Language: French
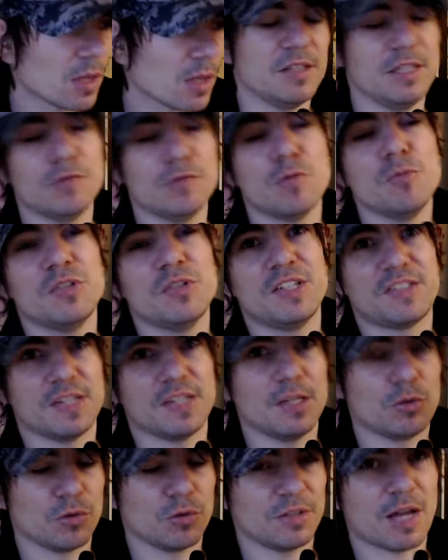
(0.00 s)
Niveau musique, c'est
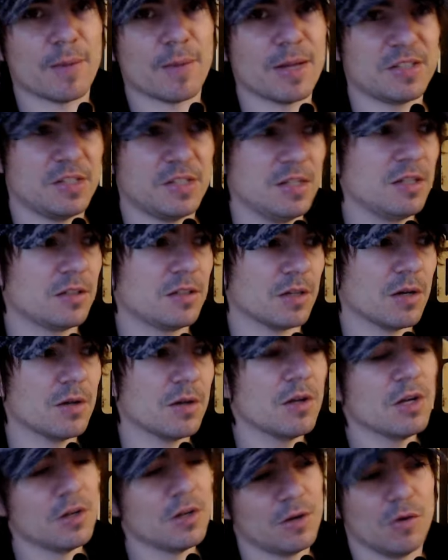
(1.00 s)
des trucs dramatiques, hein.
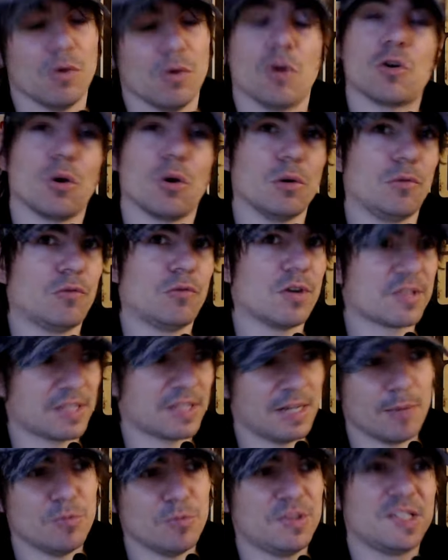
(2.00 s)
euh, encore une fois,
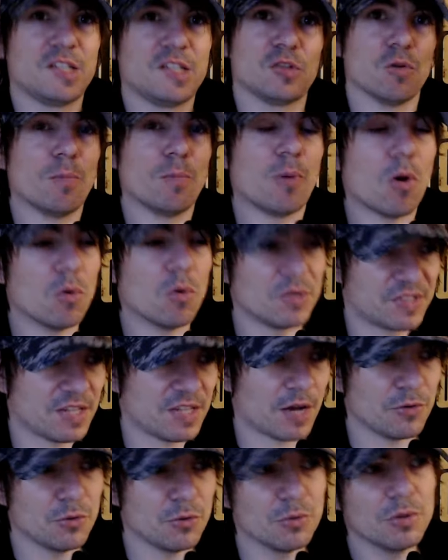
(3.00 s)
c'est de la musique qui se prend au
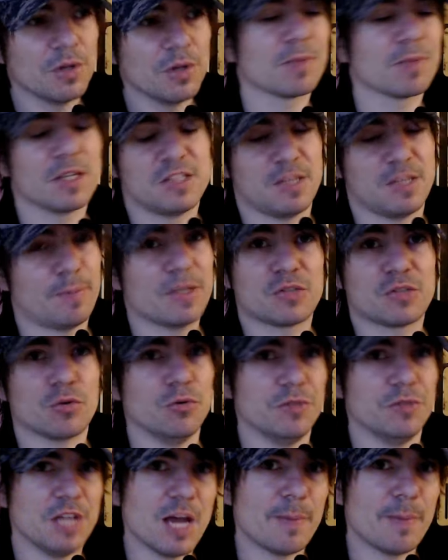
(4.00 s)
sérieux, c'est presque
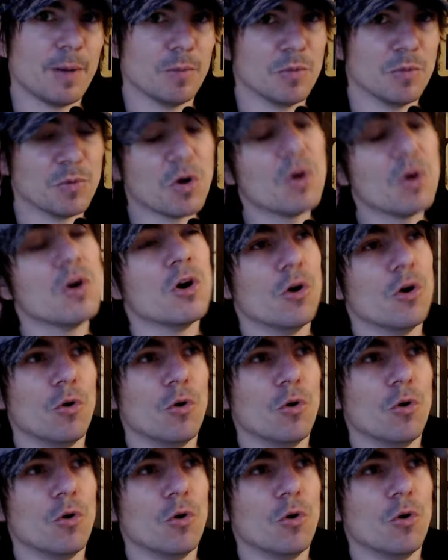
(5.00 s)
lunaire par moment.